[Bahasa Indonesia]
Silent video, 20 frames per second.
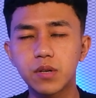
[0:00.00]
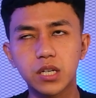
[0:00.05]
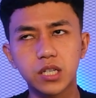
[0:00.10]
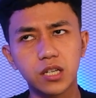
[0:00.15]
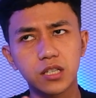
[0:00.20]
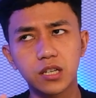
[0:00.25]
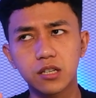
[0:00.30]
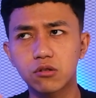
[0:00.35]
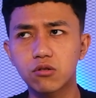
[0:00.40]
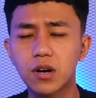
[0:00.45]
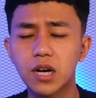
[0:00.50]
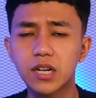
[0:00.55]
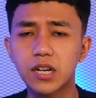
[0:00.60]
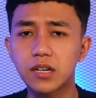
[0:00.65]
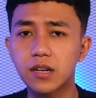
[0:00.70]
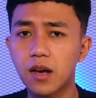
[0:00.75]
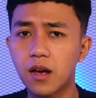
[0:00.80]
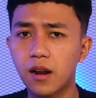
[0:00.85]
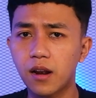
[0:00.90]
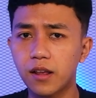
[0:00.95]
biasanya itu kan
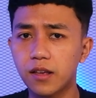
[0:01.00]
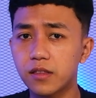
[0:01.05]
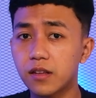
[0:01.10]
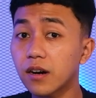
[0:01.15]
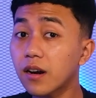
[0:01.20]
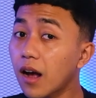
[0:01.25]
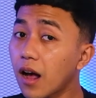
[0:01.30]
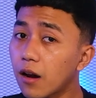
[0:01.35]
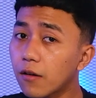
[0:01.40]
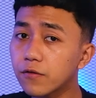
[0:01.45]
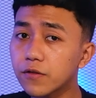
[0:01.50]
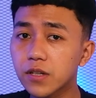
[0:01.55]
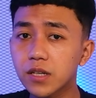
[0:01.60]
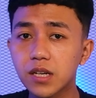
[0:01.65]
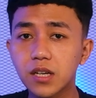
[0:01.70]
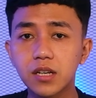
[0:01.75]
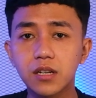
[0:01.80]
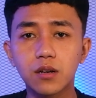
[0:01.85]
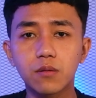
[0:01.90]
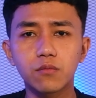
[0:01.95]
ada leather calf
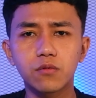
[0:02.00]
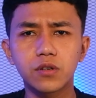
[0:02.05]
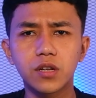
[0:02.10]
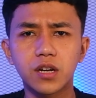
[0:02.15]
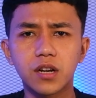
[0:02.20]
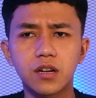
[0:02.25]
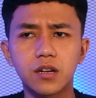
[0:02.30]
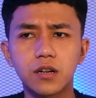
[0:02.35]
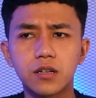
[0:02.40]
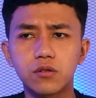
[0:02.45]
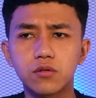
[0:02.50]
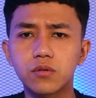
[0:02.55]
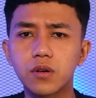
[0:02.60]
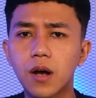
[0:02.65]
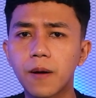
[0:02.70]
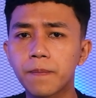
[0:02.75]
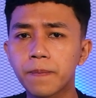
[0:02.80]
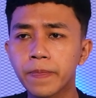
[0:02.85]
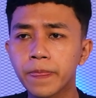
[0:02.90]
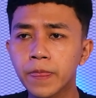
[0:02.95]
skin kemudian ada
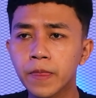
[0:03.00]
juga